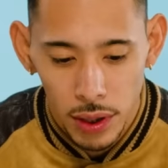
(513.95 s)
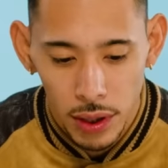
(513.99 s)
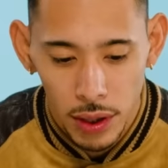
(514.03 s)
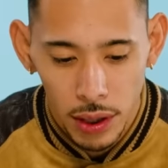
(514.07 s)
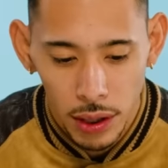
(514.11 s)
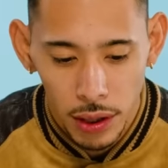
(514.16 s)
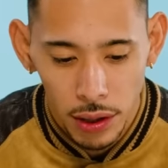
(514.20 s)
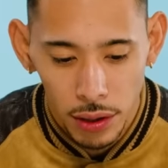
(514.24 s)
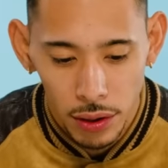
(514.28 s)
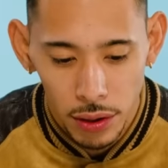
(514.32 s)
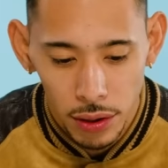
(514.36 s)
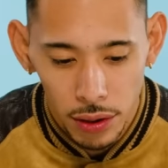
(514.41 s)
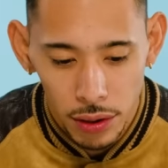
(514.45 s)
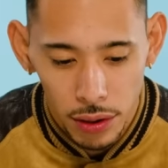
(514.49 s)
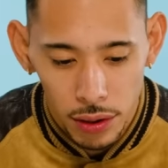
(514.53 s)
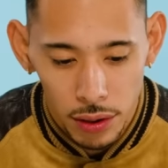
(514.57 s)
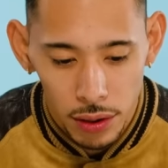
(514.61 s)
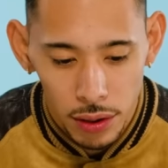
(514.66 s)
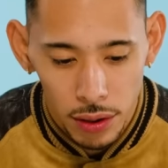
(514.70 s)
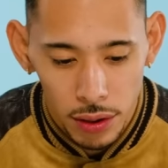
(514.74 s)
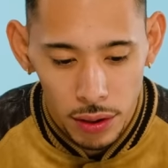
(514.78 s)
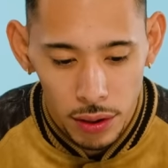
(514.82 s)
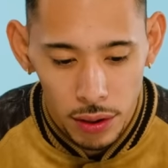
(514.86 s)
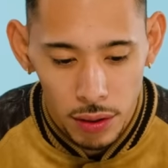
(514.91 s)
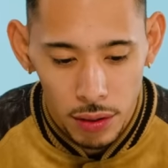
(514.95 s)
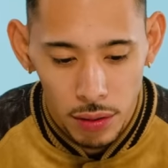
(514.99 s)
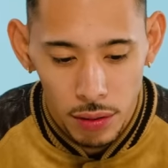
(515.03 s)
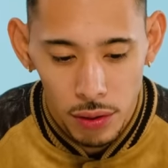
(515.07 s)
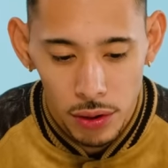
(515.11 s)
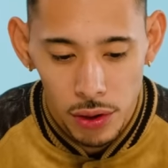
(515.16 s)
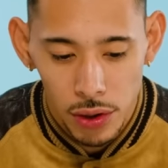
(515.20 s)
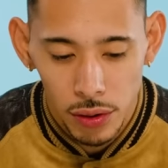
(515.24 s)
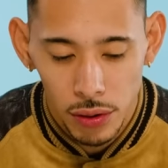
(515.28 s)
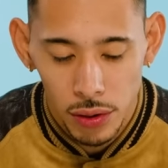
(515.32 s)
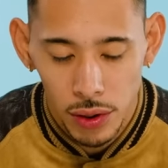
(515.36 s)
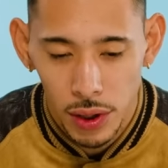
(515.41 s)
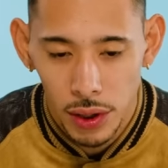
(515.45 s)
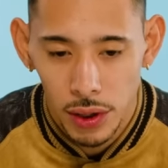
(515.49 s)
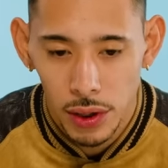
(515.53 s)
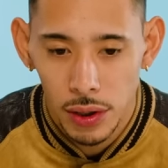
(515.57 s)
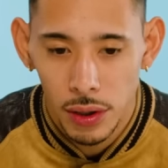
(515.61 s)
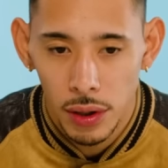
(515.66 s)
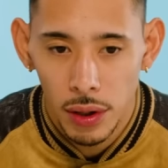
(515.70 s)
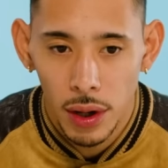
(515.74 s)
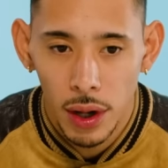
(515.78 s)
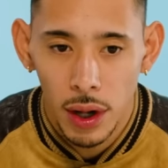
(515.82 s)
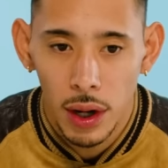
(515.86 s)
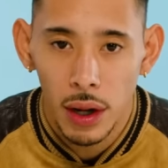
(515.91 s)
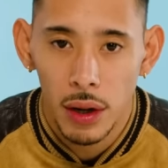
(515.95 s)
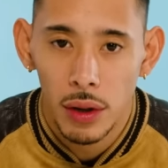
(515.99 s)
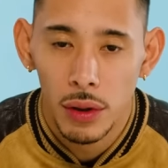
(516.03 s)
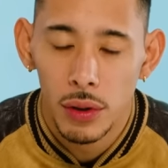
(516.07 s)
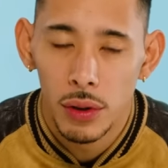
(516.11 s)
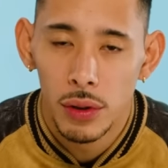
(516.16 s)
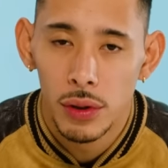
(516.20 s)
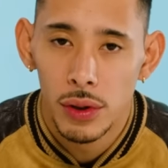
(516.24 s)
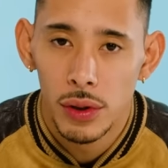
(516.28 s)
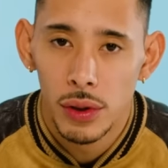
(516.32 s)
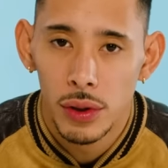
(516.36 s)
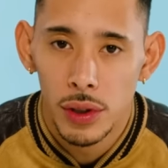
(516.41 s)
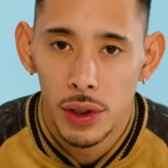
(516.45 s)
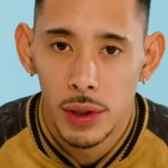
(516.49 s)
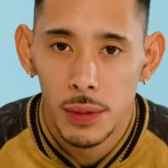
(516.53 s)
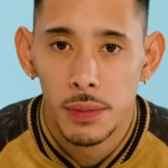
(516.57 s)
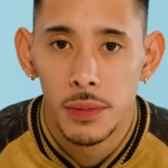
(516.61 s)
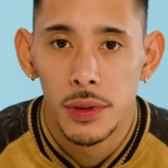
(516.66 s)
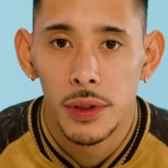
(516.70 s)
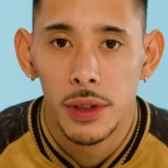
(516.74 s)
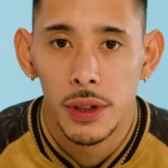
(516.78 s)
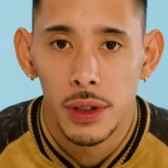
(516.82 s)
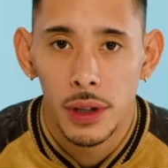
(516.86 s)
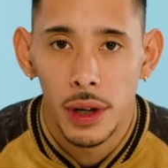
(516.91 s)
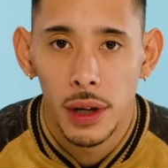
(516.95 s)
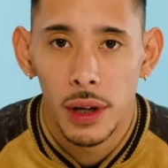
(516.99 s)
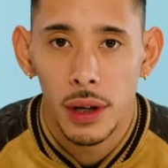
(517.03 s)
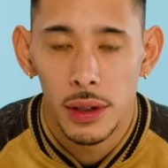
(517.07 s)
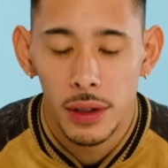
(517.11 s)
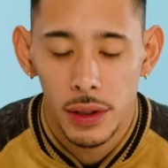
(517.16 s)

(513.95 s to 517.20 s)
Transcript: 出てくるこの小説の中の登場人物が